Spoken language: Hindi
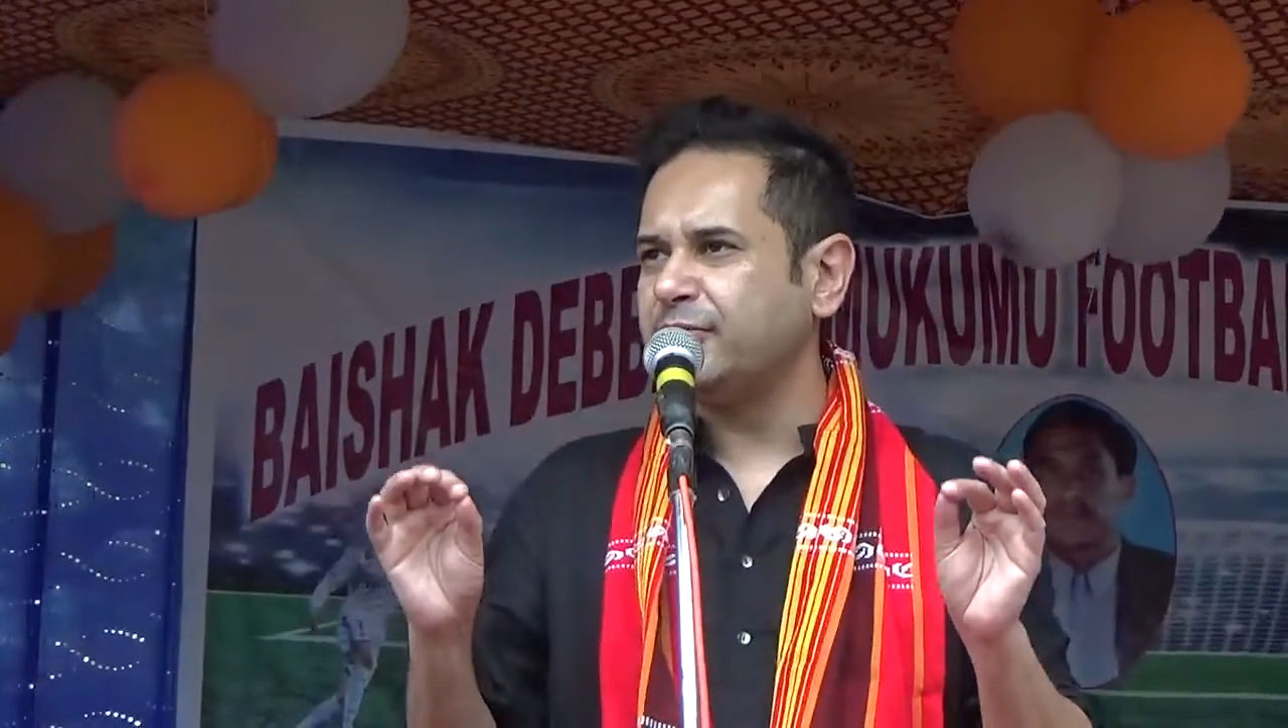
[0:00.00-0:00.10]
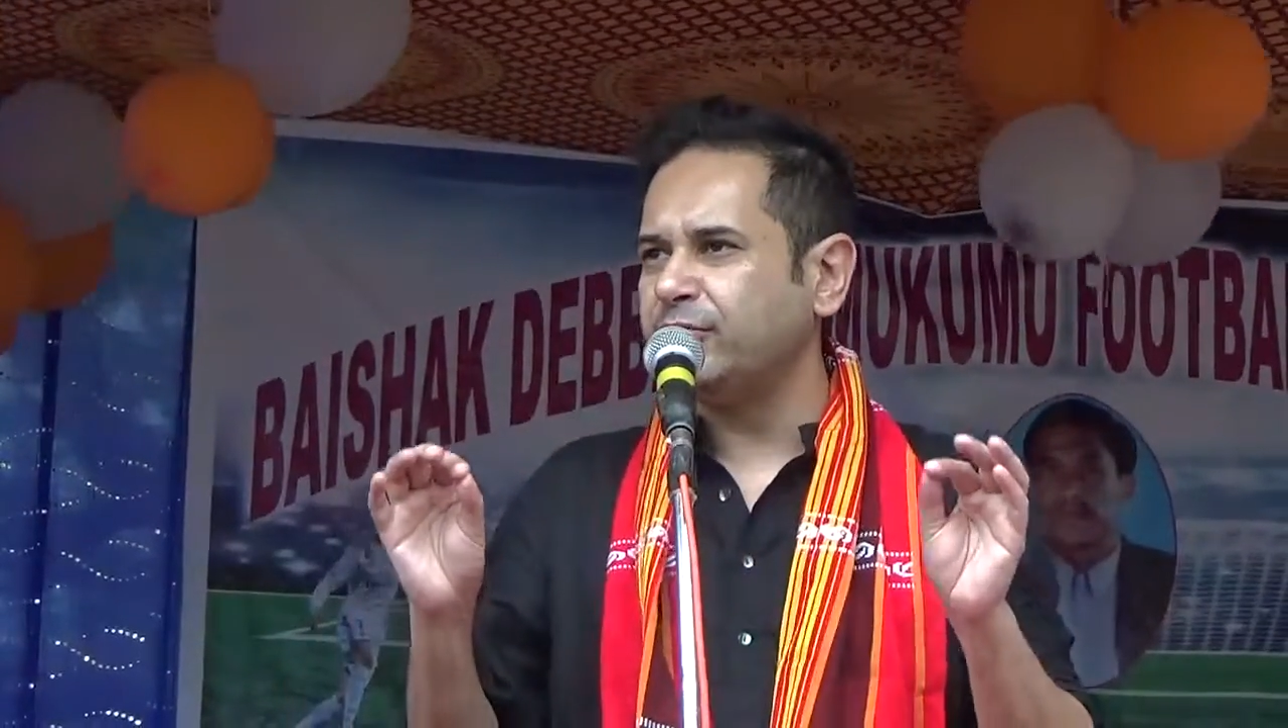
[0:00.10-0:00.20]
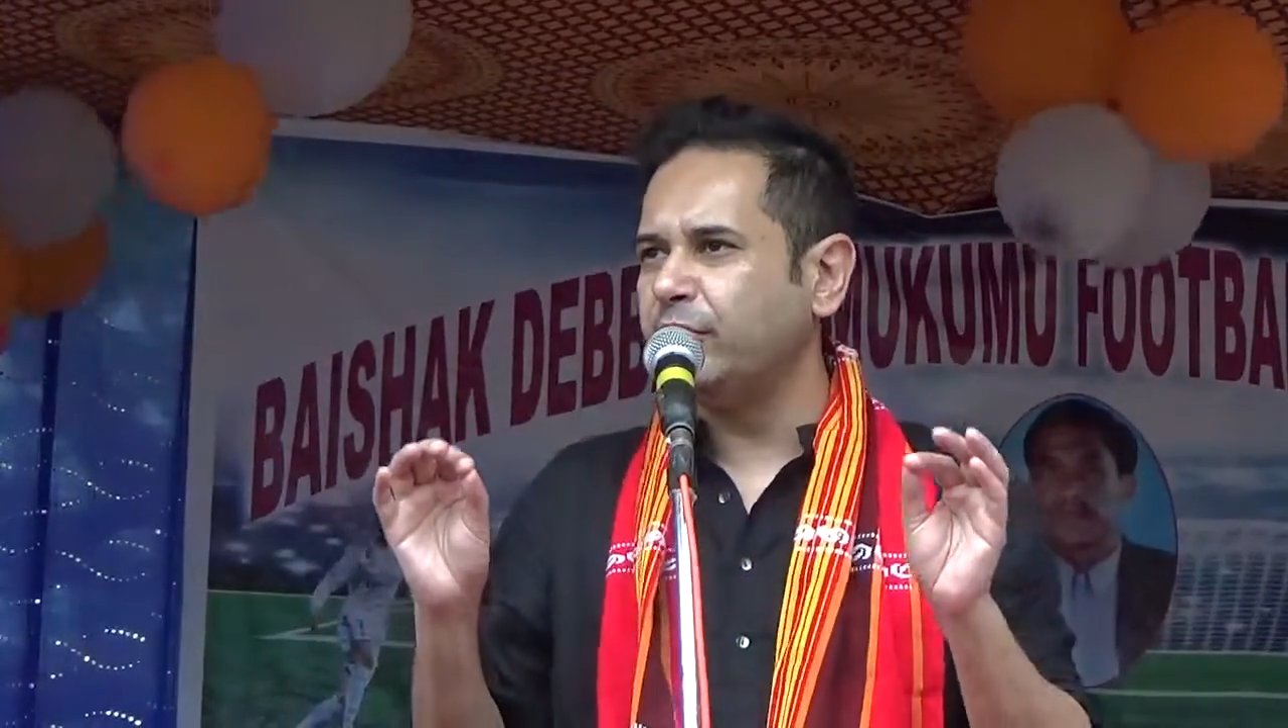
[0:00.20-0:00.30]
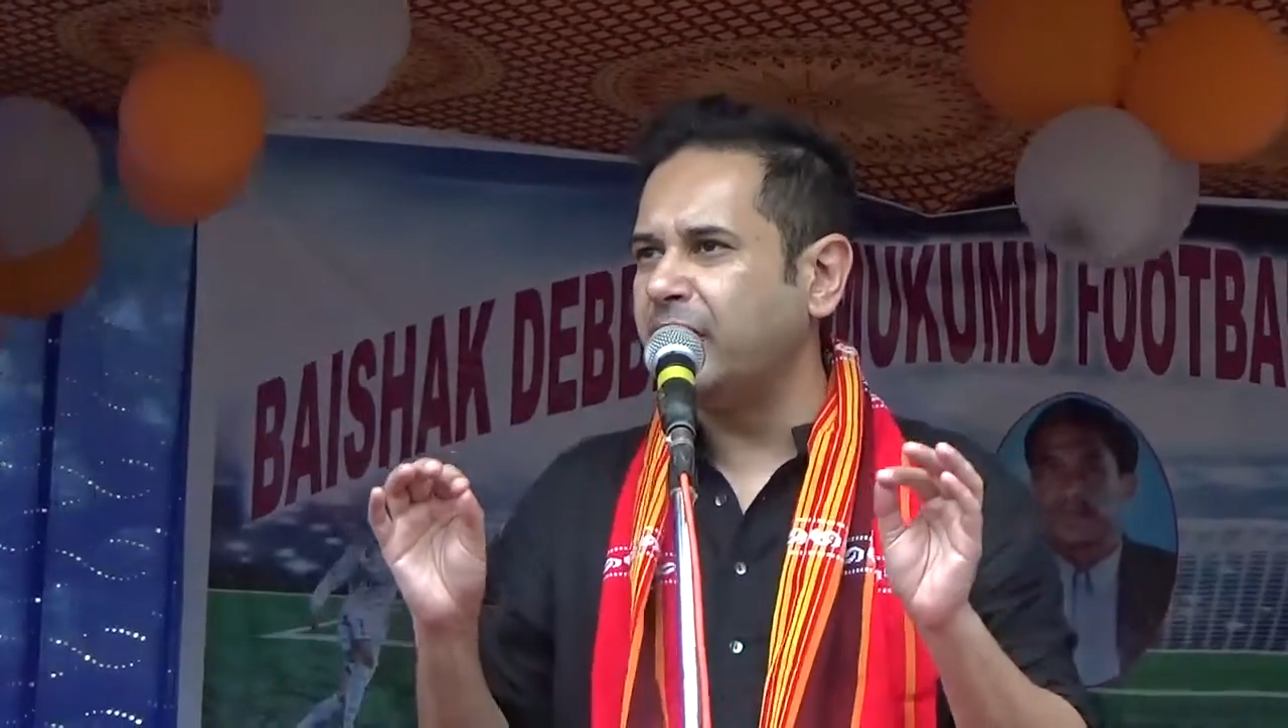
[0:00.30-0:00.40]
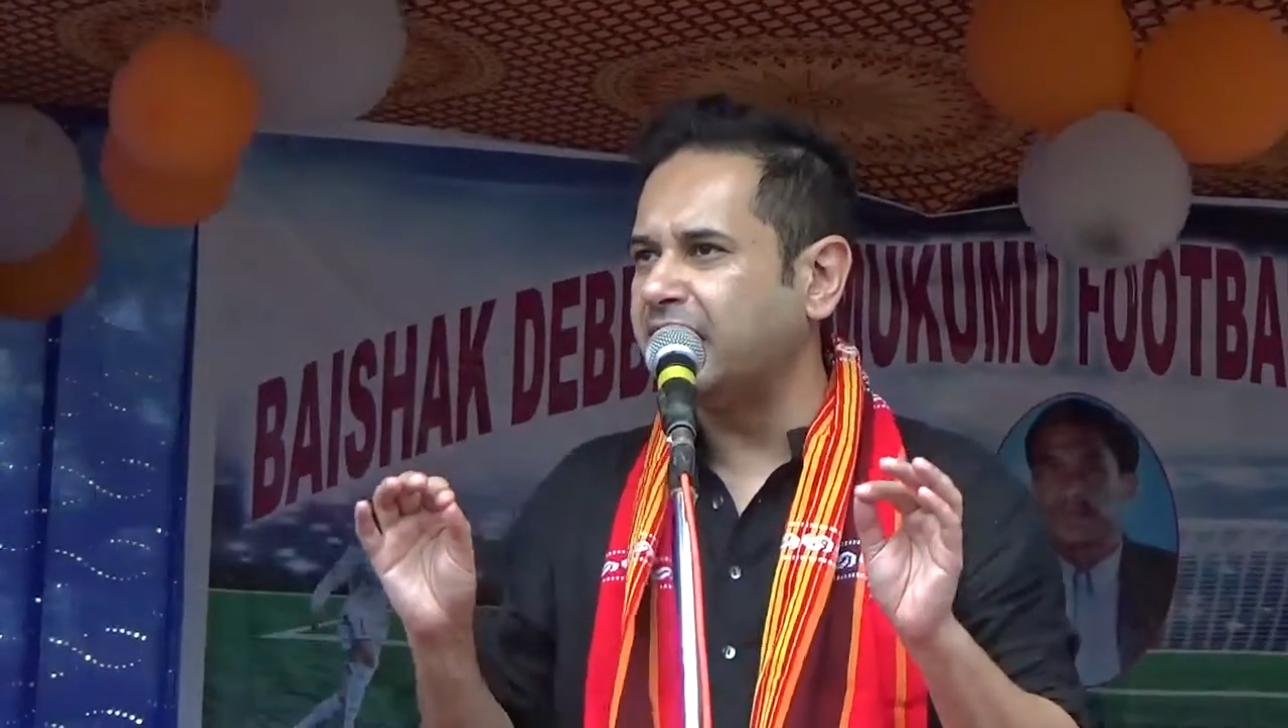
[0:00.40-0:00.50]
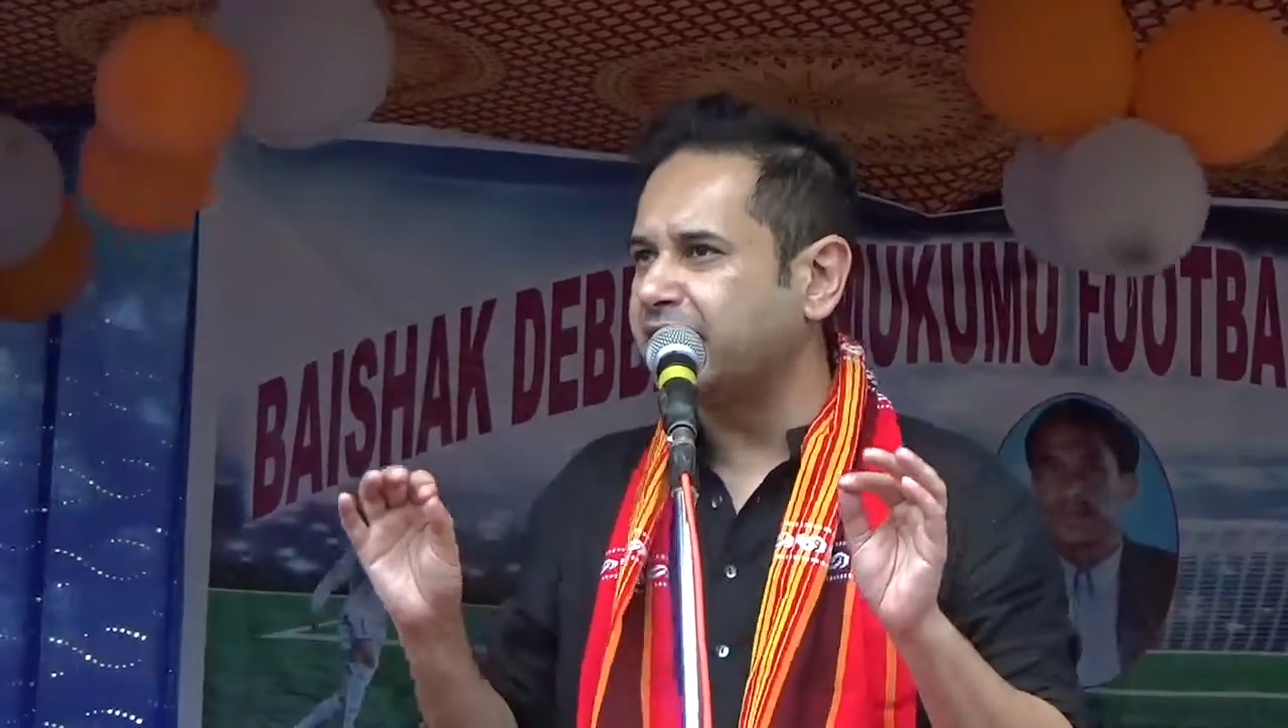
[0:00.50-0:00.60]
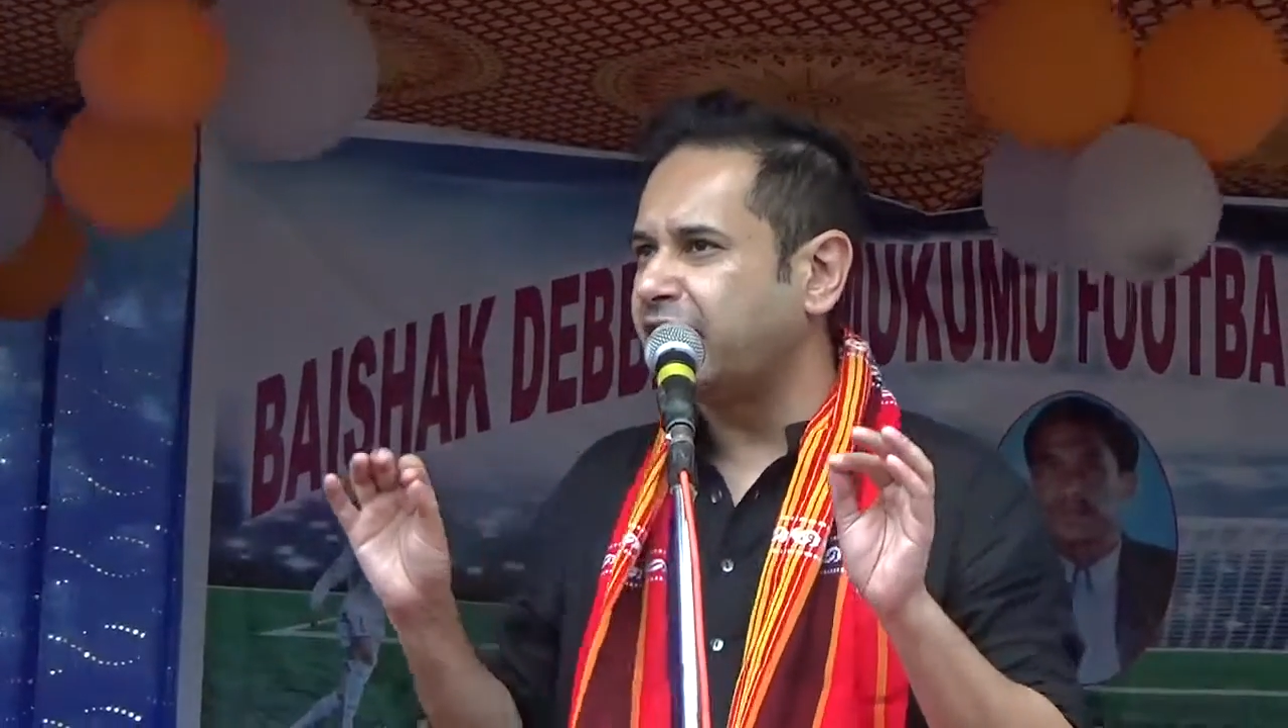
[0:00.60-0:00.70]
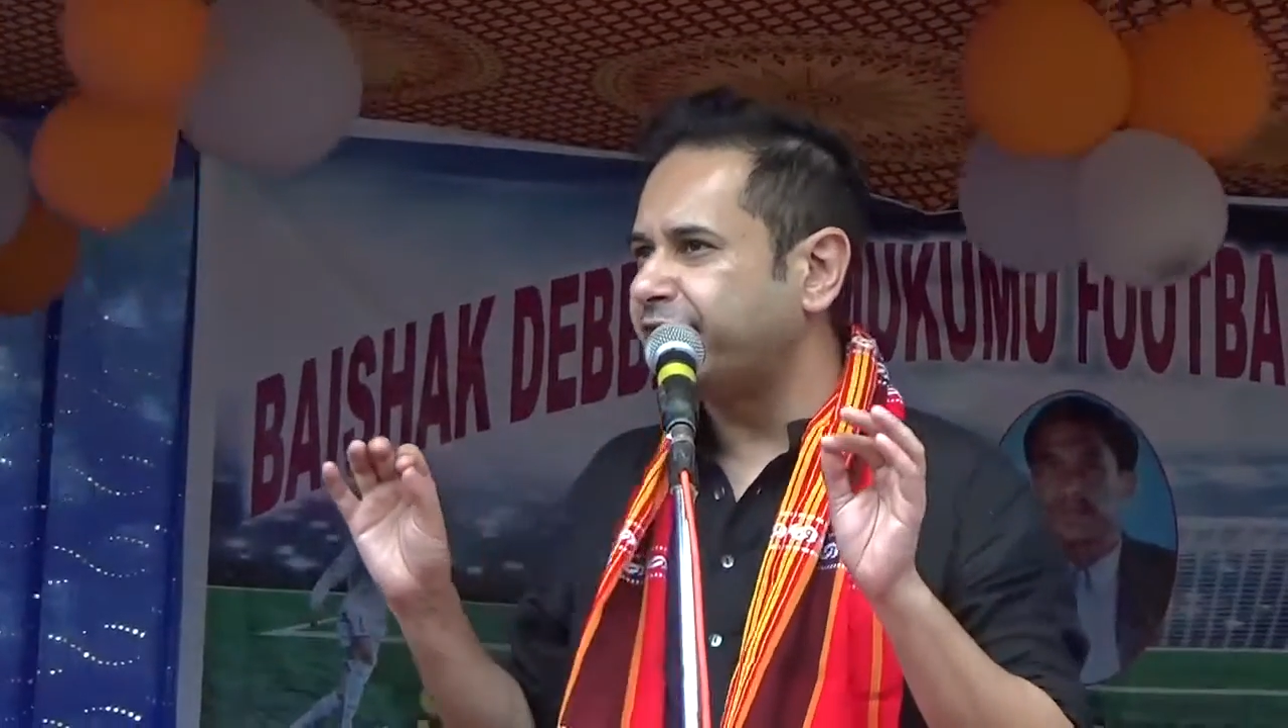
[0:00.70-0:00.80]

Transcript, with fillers: बुबागरा